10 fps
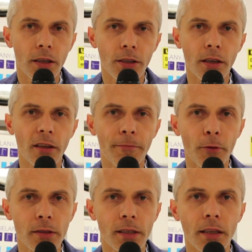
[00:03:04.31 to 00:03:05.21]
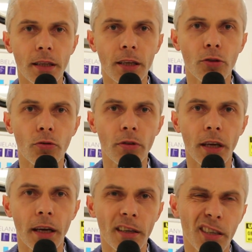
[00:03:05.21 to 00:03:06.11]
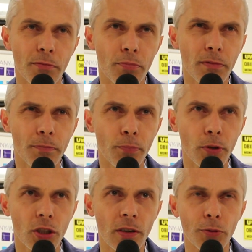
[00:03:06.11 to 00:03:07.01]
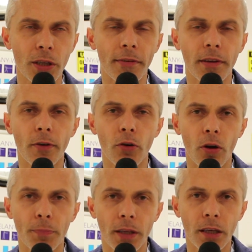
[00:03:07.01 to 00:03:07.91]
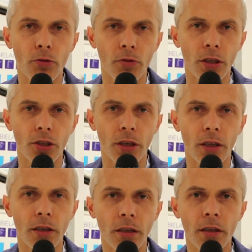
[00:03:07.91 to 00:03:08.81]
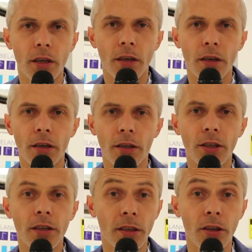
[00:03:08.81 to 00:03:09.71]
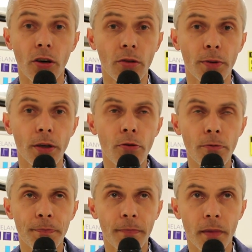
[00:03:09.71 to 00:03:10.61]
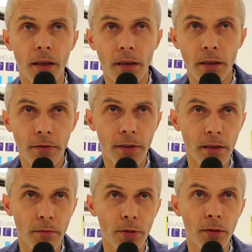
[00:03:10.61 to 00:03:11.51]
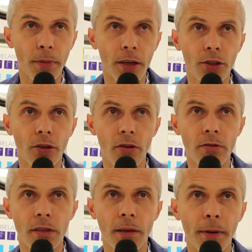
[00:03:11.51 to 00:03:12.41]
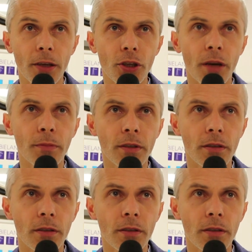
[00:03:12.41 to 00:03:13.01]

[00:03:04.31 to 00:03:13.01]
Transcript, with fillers: Nigdy w Polsce taki turniej, podejrzewam, że nawet w Europie taki turniej się e, nigdy nie odbył, więc tym, tym bardziej gorąco zapraszam.